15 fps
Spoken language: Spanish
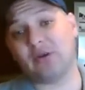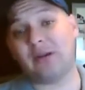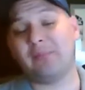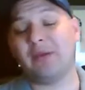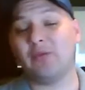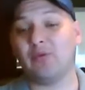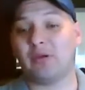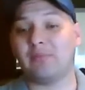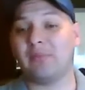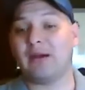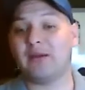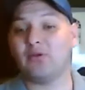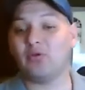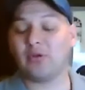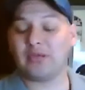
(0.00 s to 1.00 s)
amado
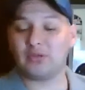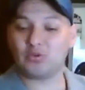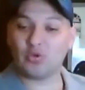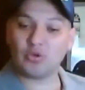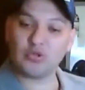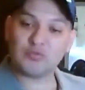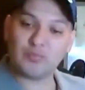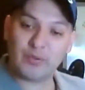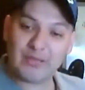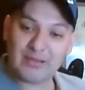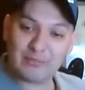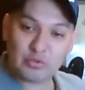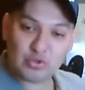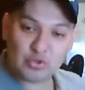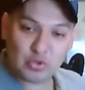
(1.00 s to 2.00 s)
hermano, que todos
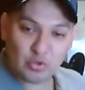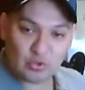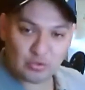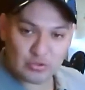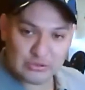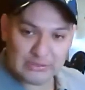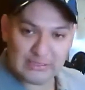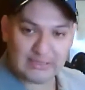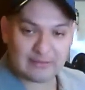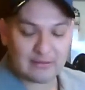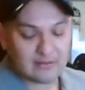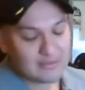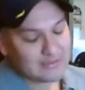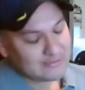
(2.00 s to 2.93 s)
podamos conocer